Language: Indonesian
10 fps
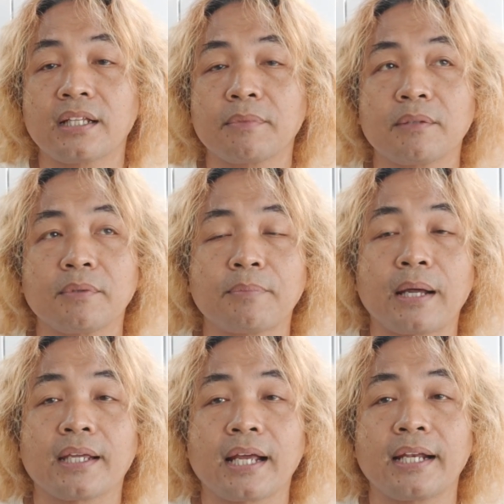teman-teman
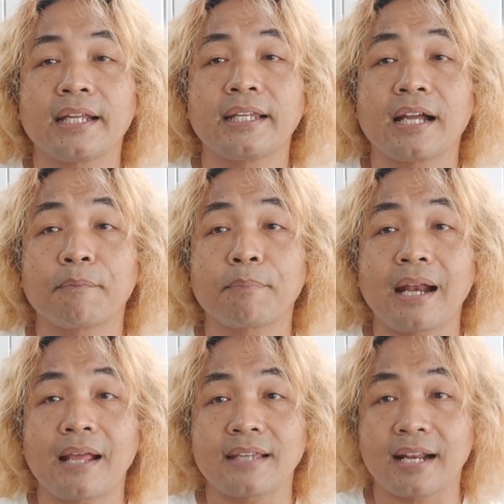bagi kalian yang
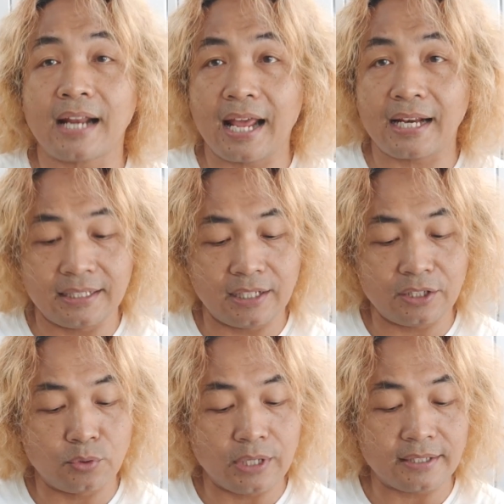penasaran ya
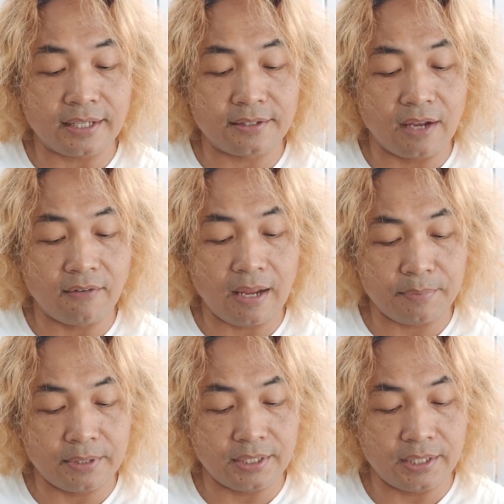sudah saya jawab
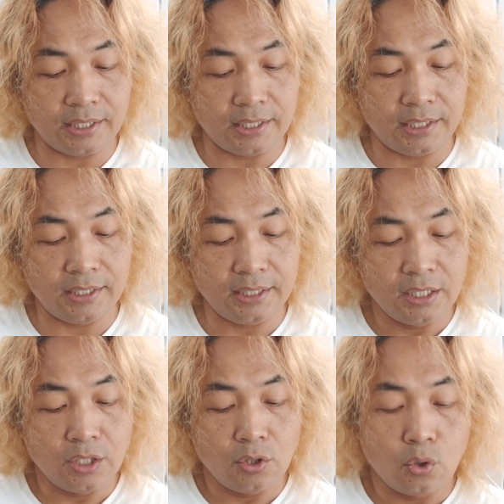di sini
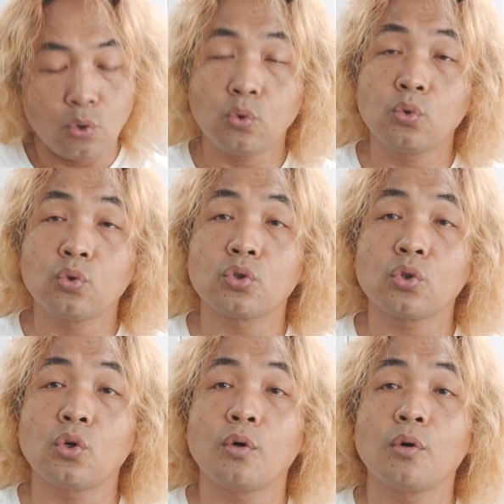
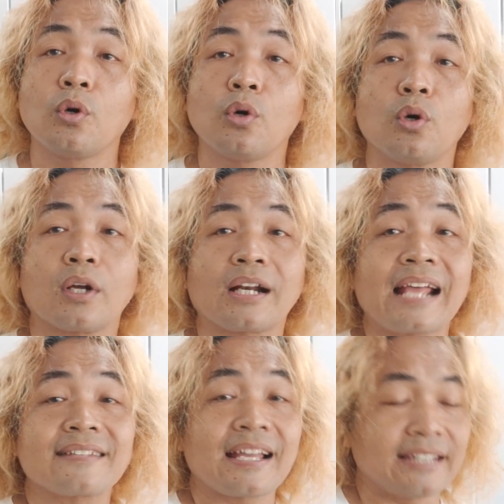untuk
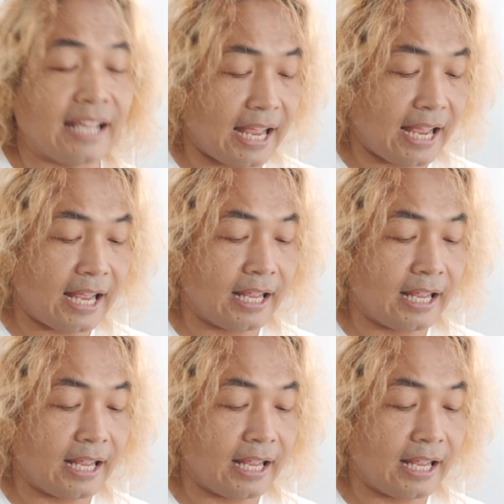rasanya